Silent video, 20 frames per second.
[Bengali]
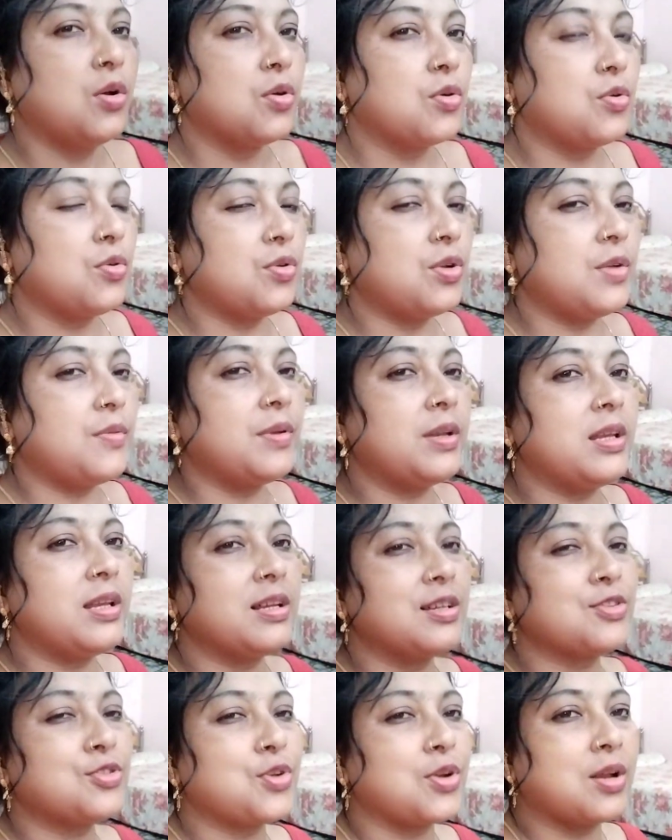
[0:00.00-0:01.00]
গুড
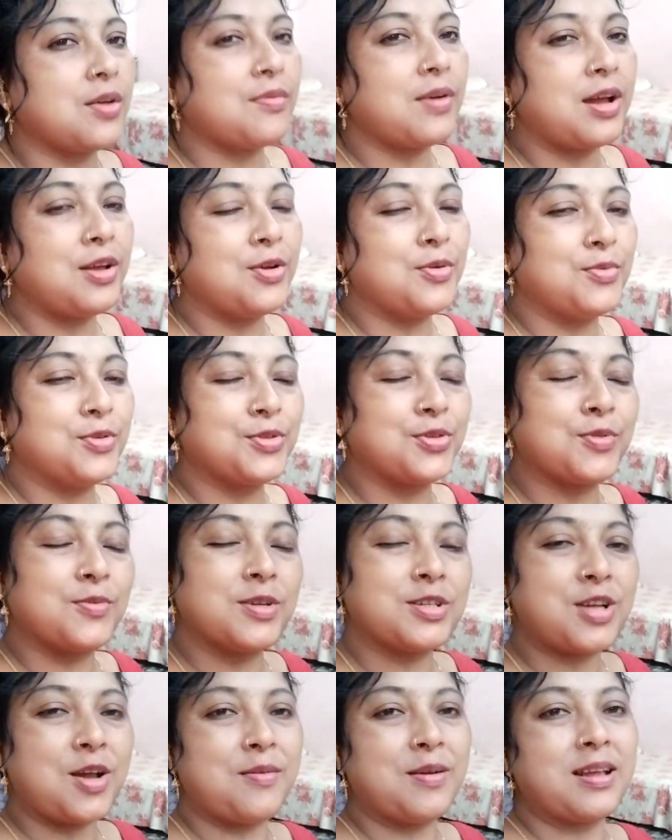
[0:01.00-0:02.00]
ইভিনিং সোনা ভাই ও বোন
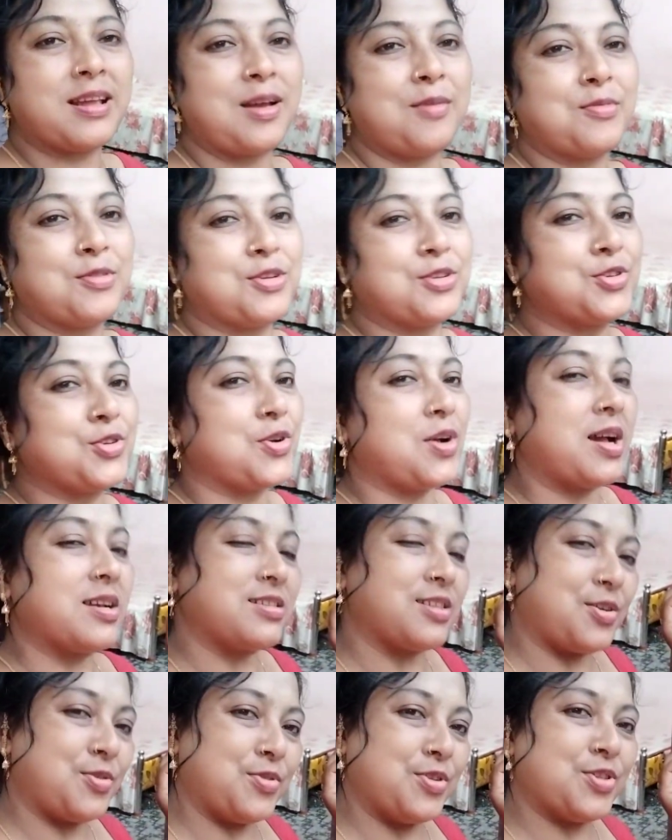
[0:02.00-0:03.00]
তোমরা সবাই কেমন আছো
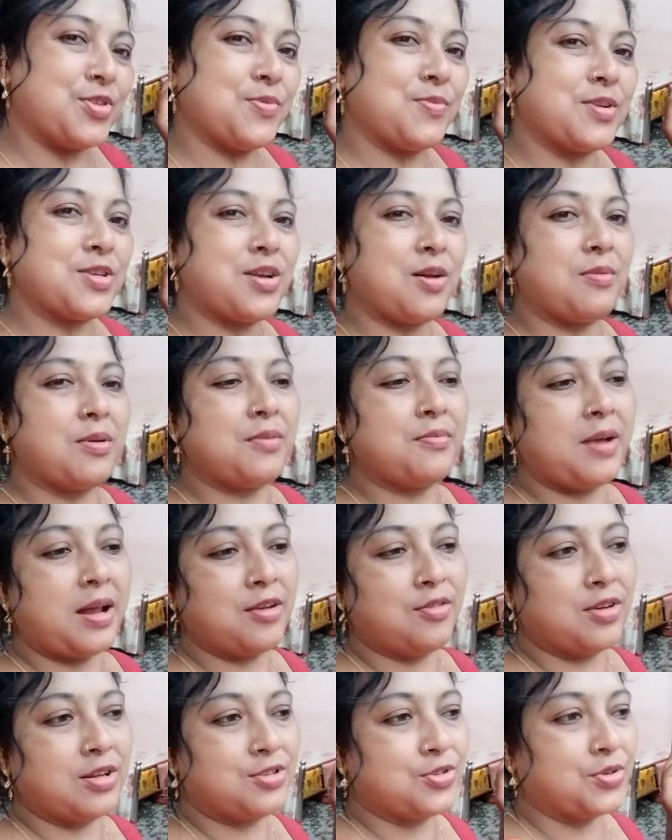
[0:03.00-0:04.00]
আশা করি তোমরা সবাই
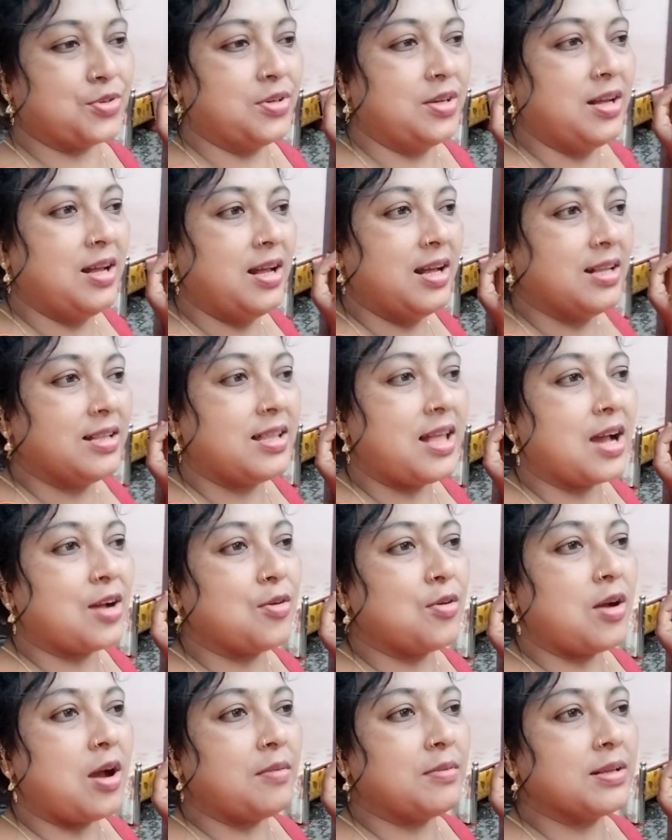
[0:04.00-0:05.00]
ভালো আছো
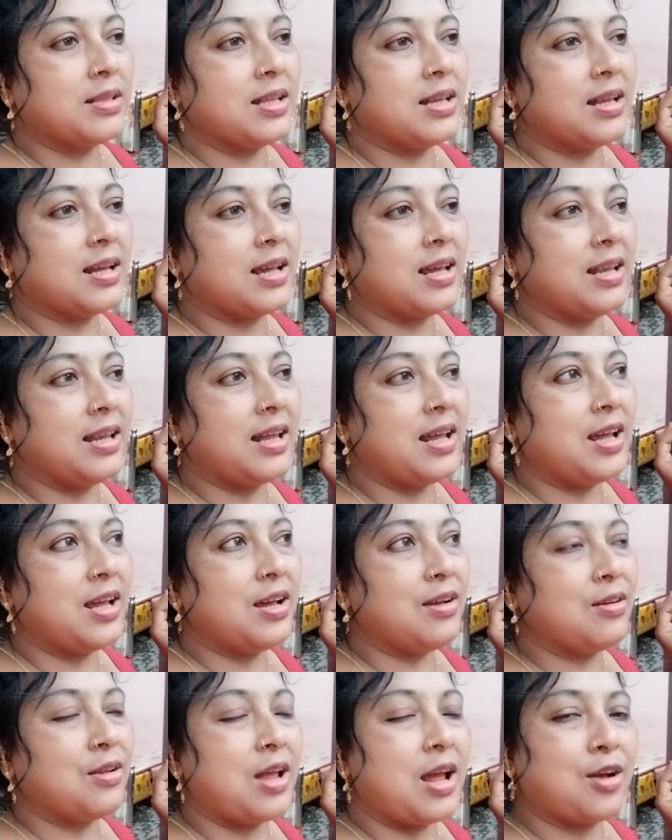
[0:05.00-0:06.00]
দেখো আমাদের এখানে
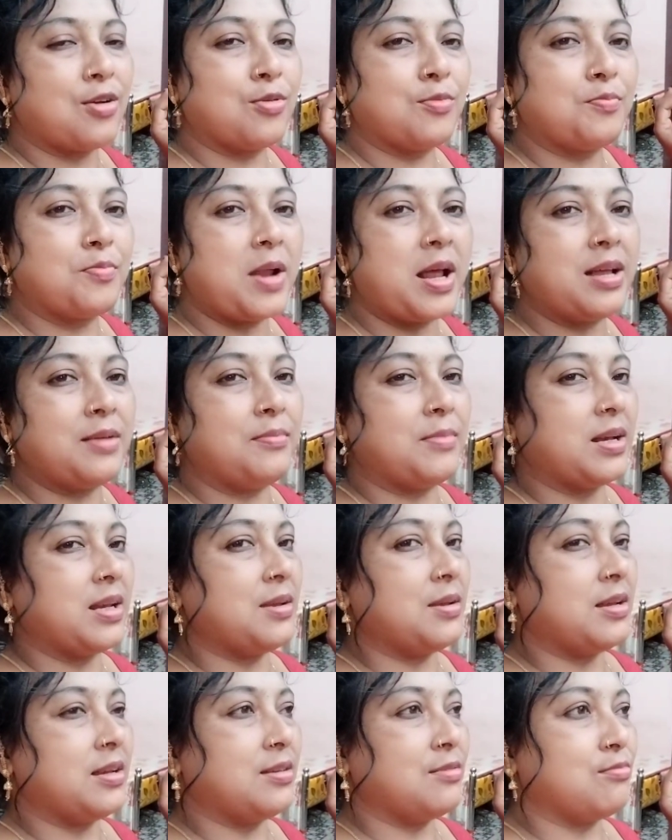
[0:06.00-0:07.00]
এখন প্রায়
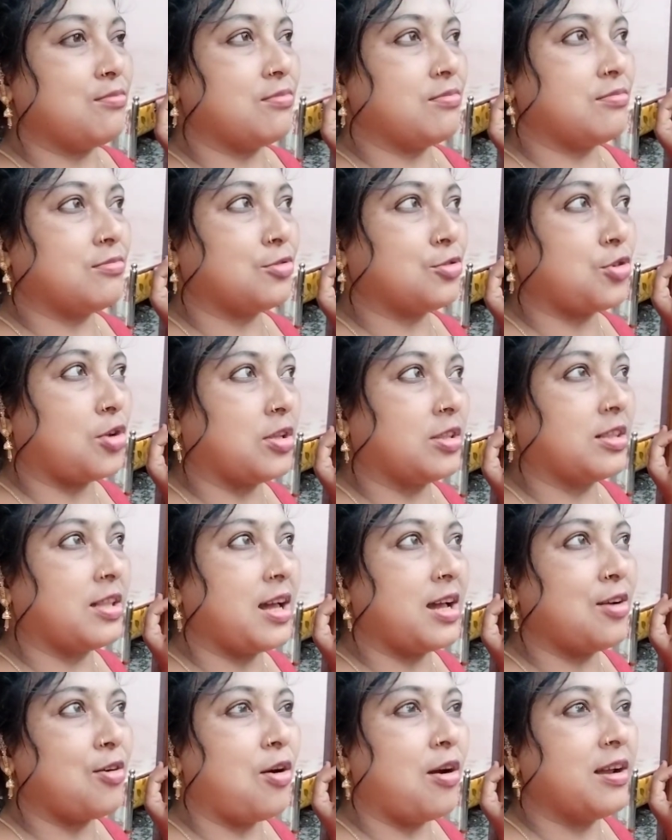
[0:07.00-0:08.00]
মানে
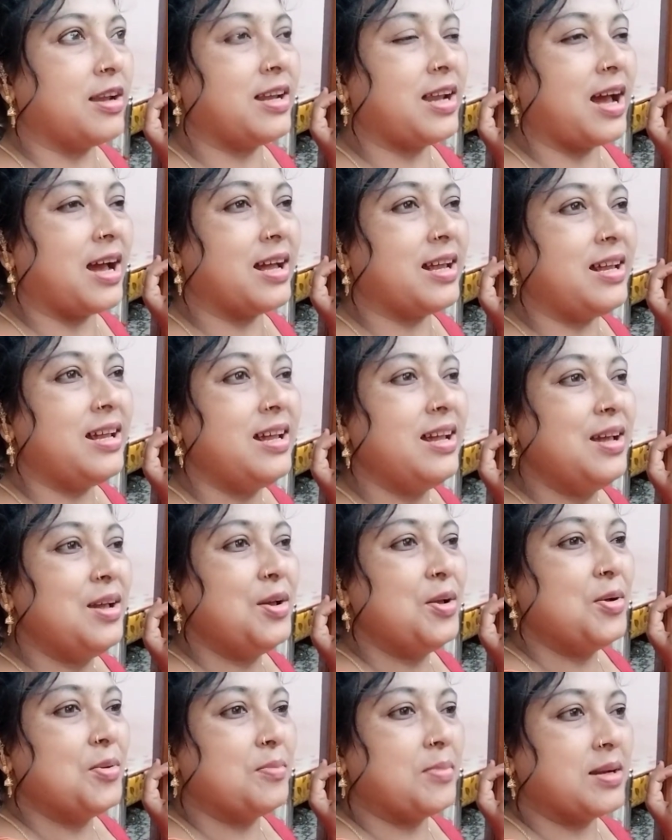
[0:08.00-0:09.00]
সন্ধ্যায় হয় নাই
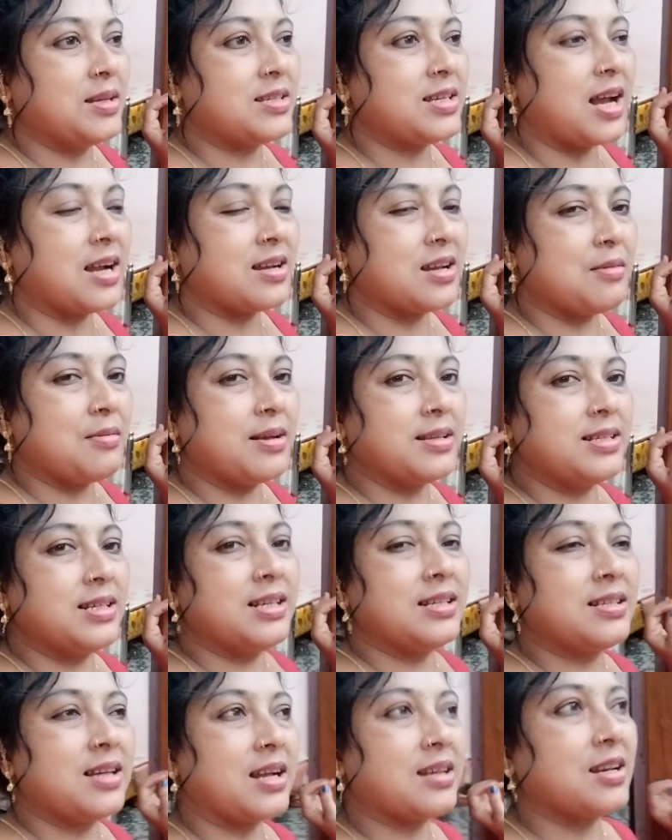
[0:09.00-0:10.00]
মানে চারটা বাজে
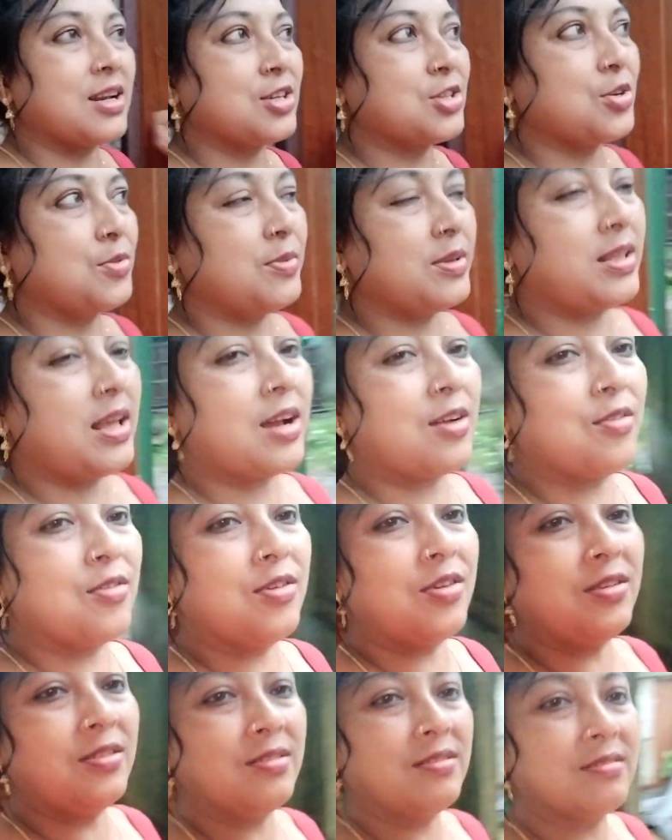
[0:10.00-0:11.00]
চারটার সময় দেখো
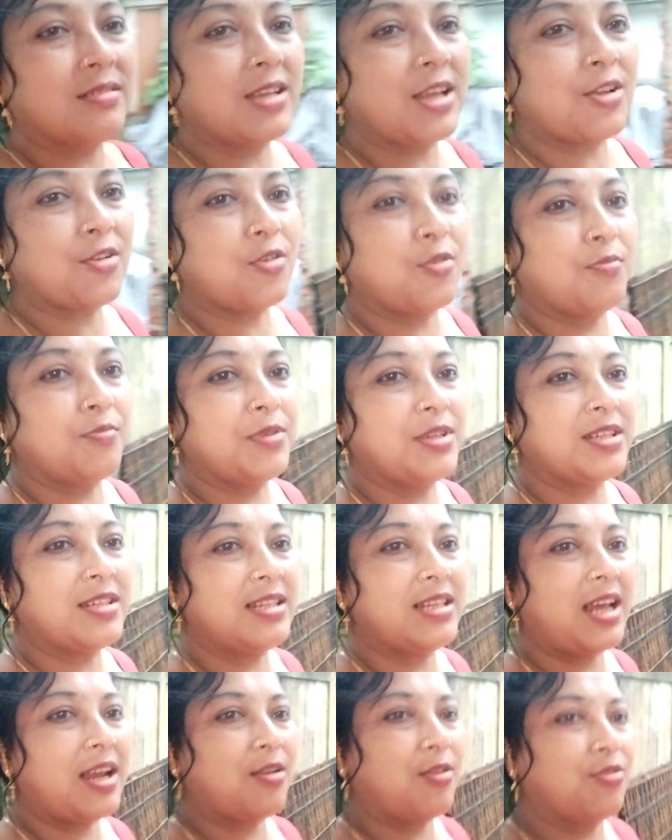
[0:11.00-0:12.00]
কীরকম
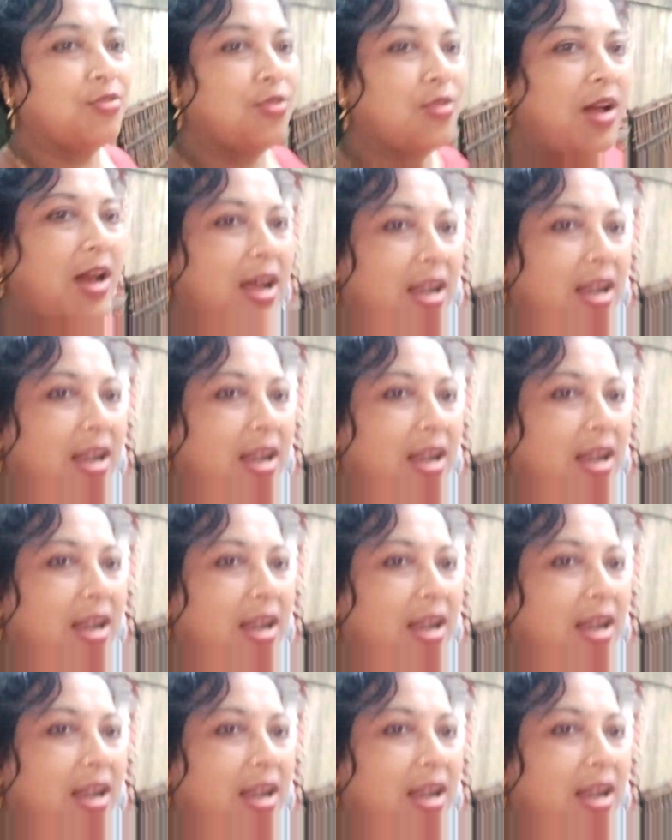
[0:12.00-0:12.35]
বৃষ্টি আর অন্ধকার